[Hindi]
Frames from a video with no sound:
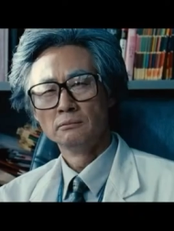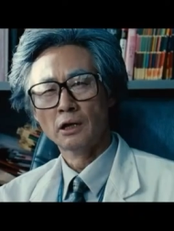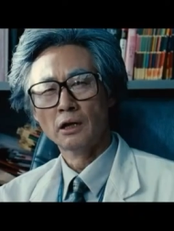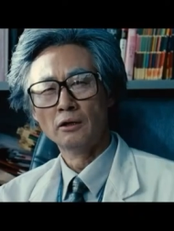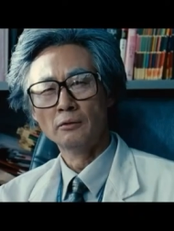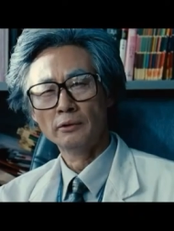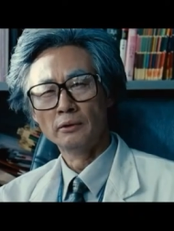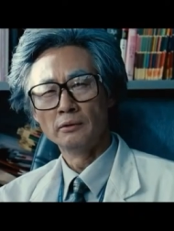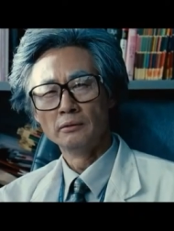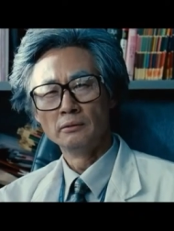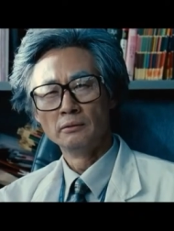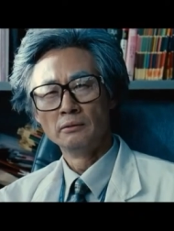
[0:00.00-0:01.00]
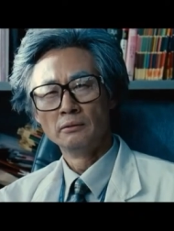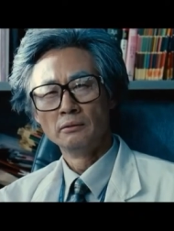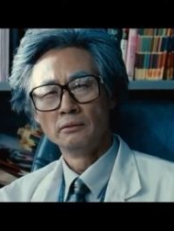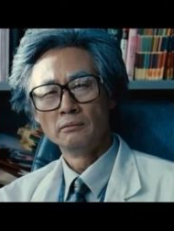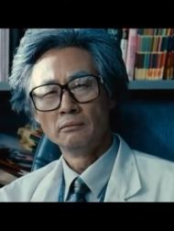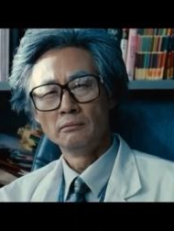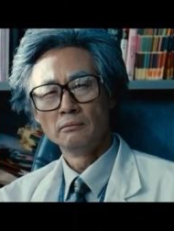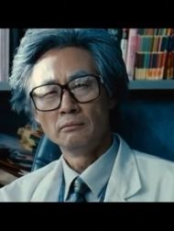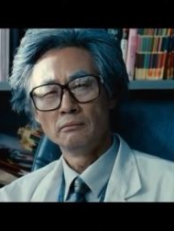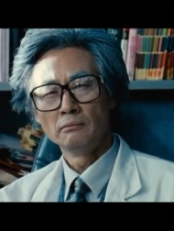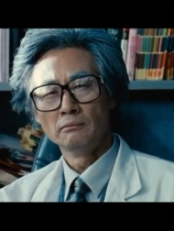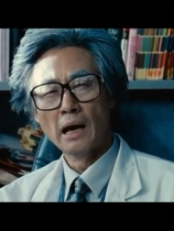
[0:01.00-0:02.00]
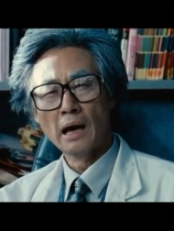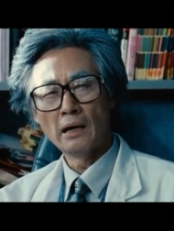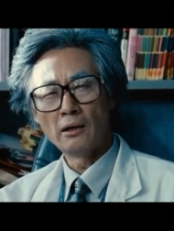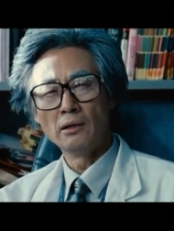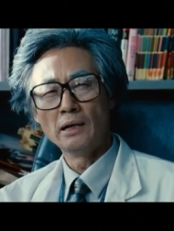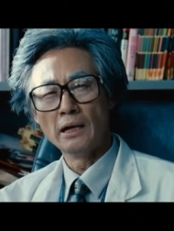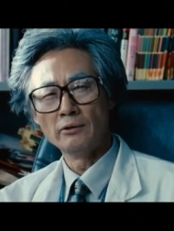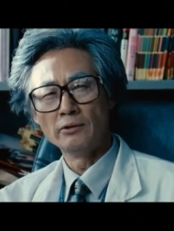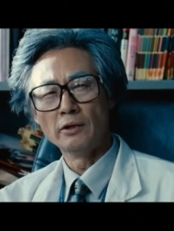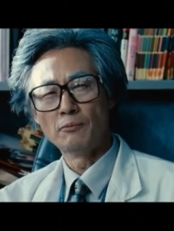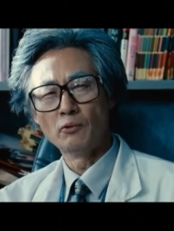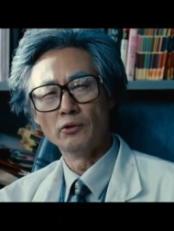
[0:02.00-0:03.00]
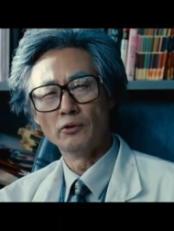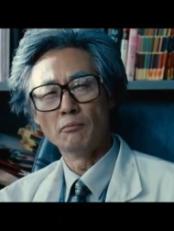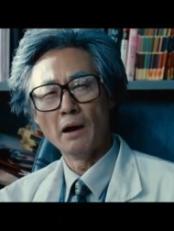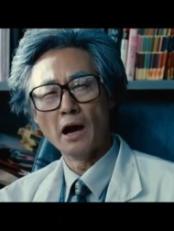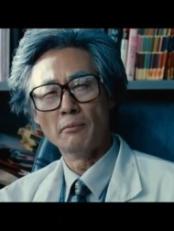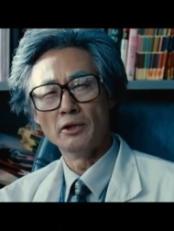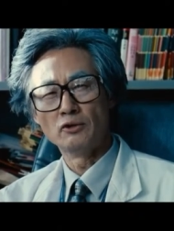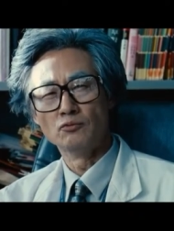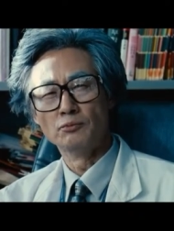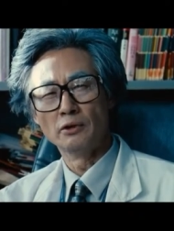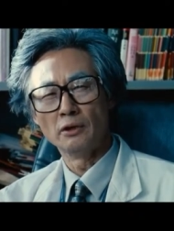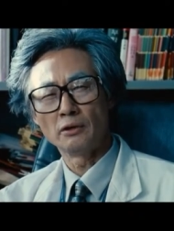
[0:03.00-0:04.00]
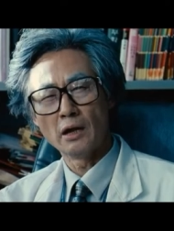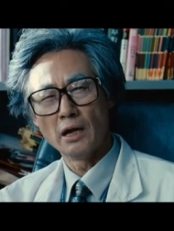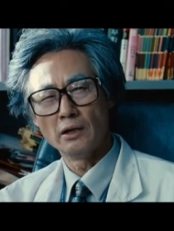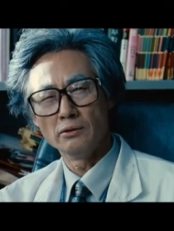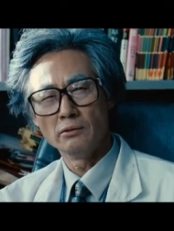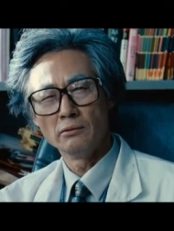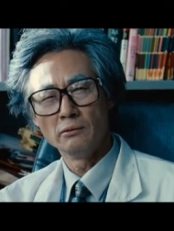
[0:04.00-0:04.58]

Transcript: कुछ भूलने वाली है अपने दोस्तों को फैमिली को यहाँ तक कि अपने आप को